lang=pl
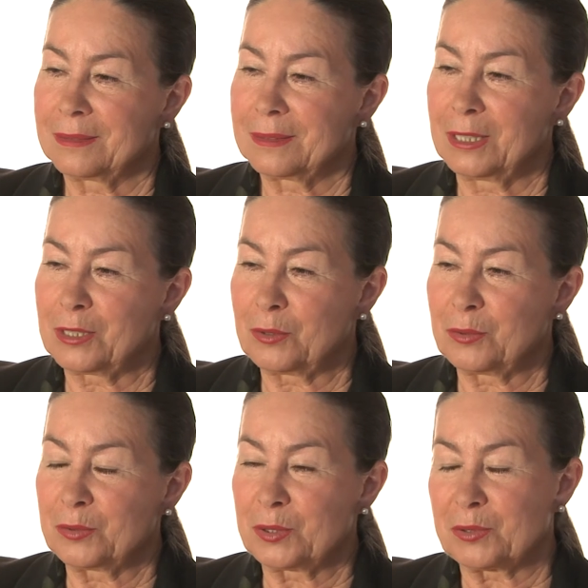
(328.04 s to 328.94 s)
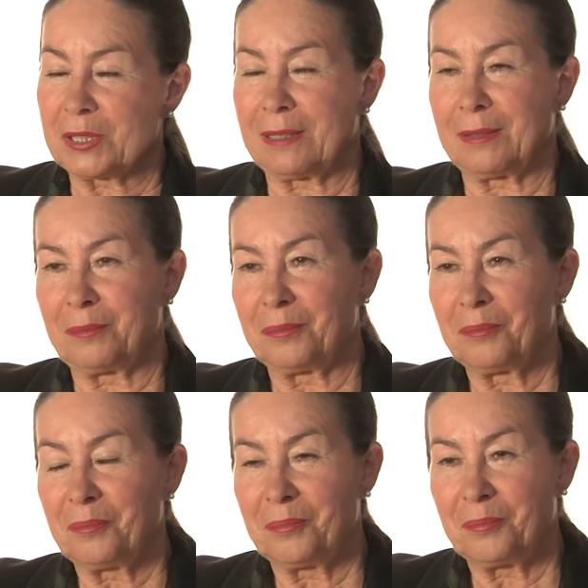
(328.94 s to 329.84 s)
tylko
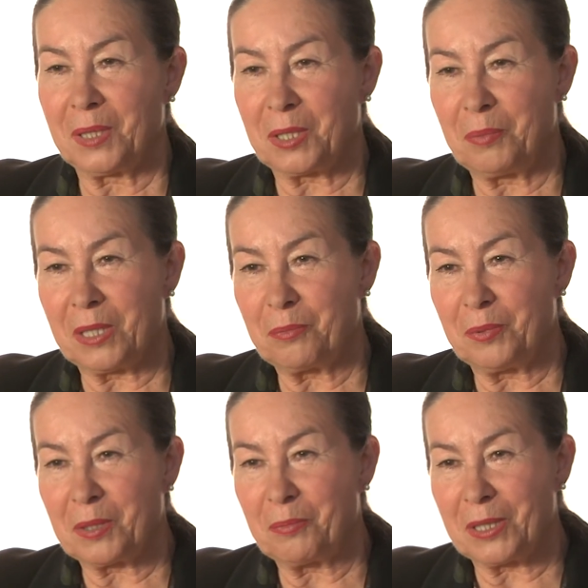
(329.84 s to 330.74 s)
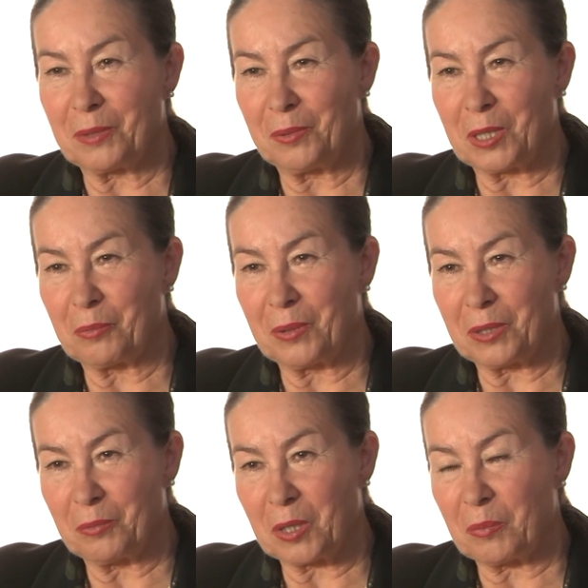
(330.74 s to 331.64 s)
usłyszałam pik, pik, pik, pik, pik,
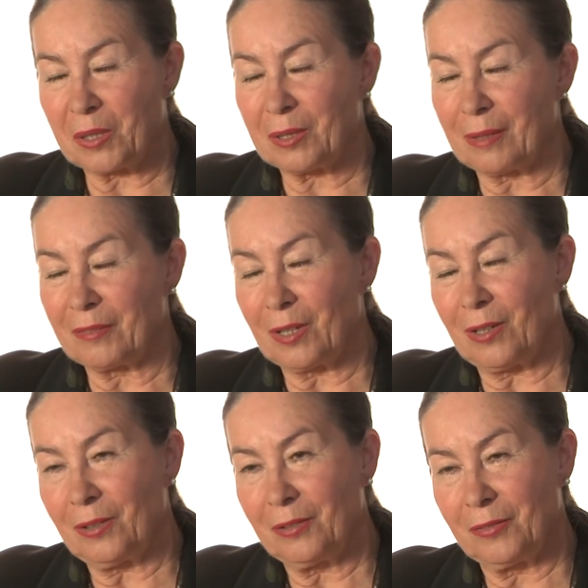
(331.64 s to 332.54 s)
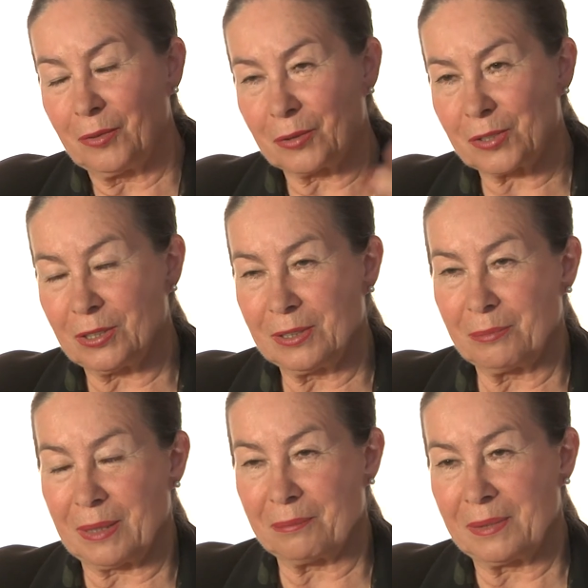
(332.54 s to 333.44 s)
pik, pik, pik. Ja mówię, o,
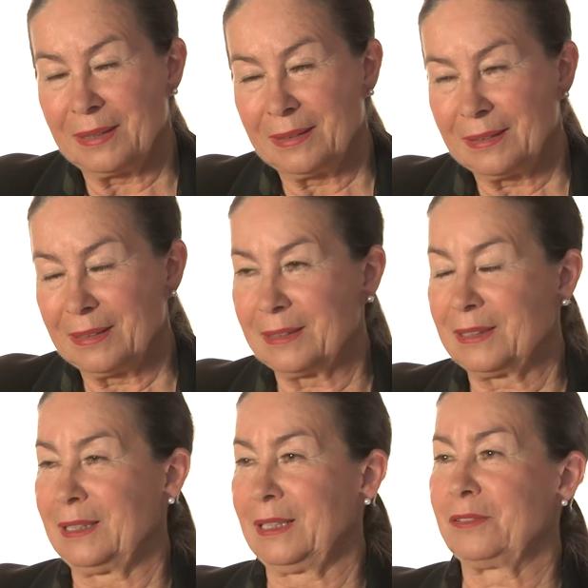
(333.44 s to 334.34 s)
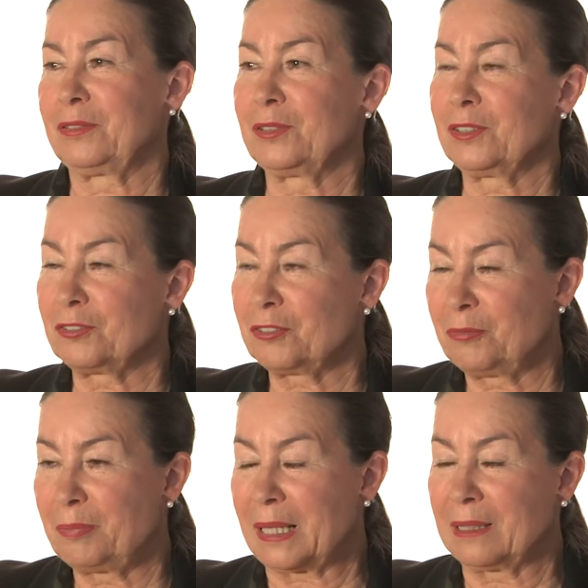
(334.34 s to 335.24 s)
wyłączony mam y, telefon. No,
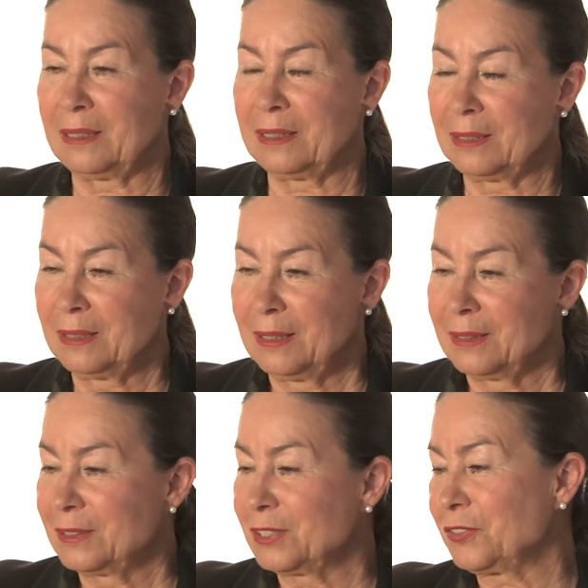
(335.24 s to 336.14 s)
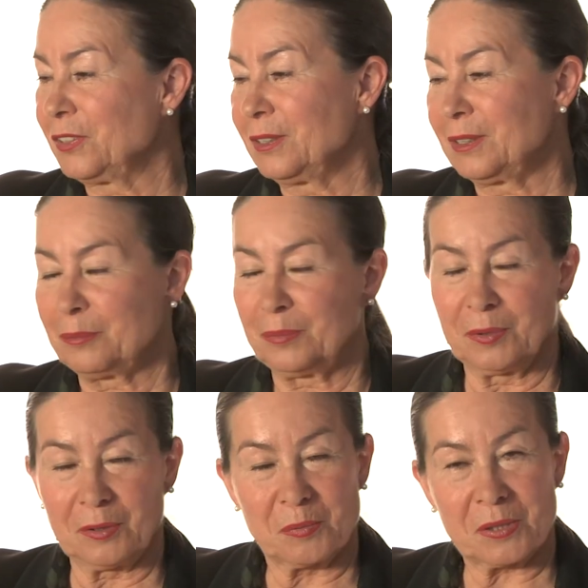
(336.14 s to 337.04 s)
wpadli, drzwi
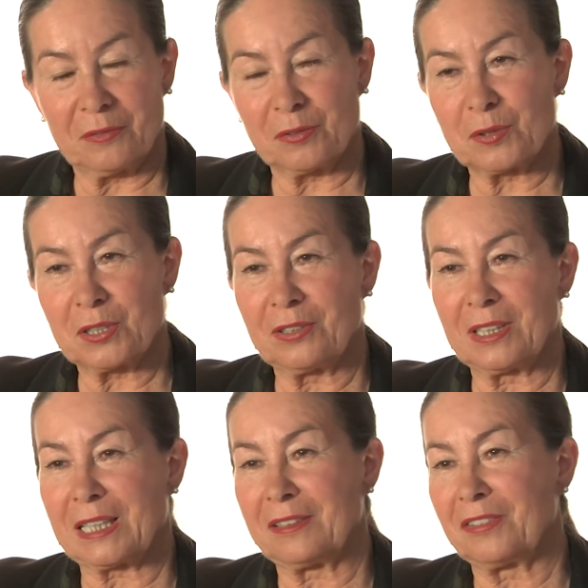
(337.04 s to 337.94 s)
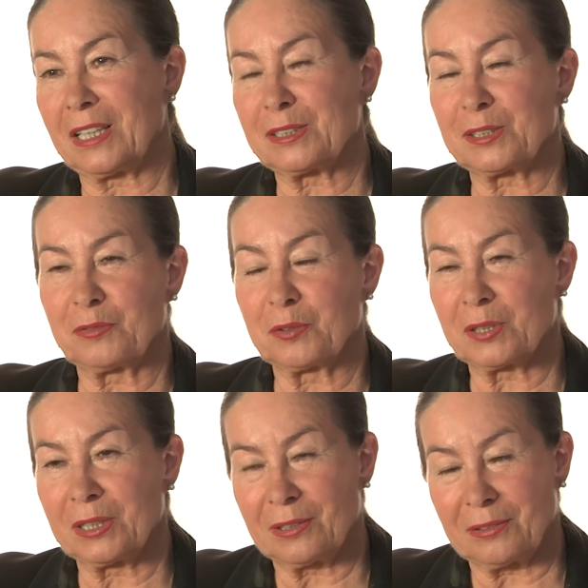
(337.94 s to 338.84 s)
były przewrócone wraz z
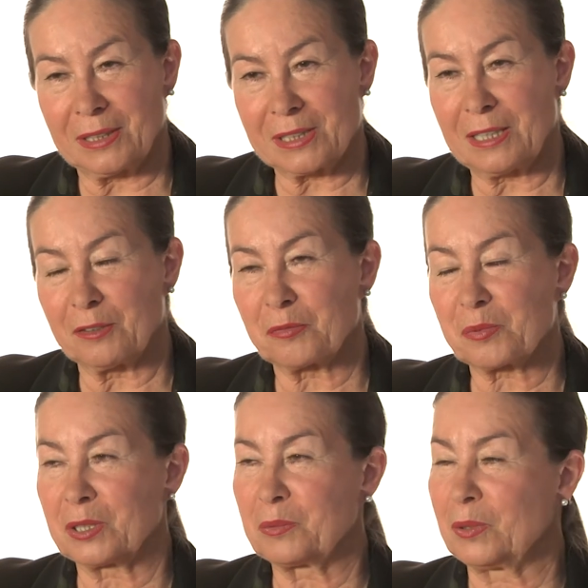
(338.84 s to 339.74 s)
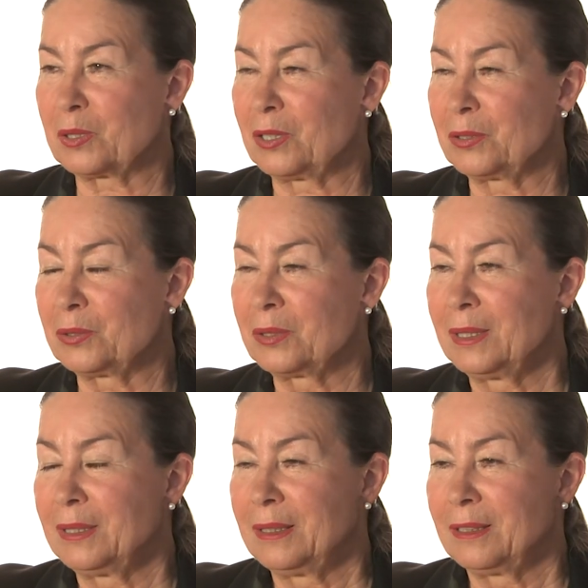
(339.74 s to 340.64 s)
futryną, leżały w przedpokoju.
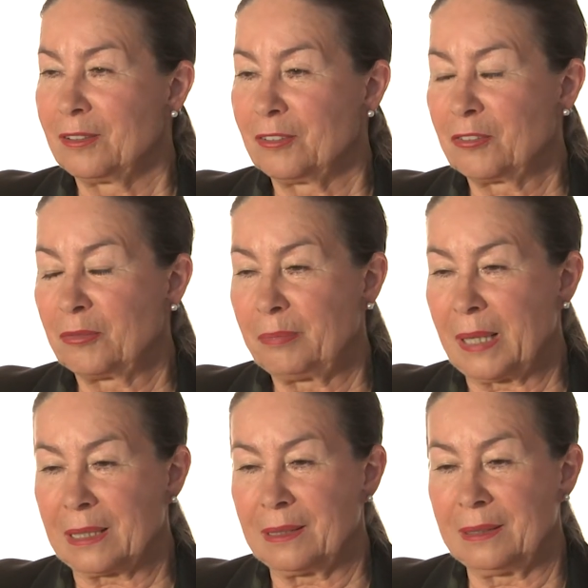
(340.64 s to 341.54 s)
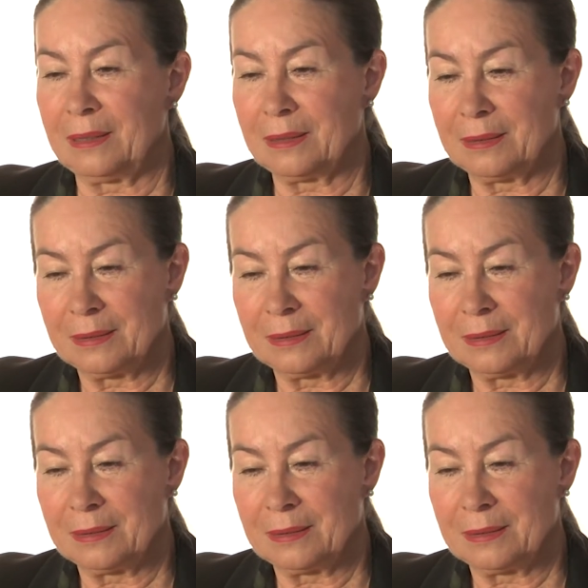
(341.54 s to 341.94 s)
Y, wpadli,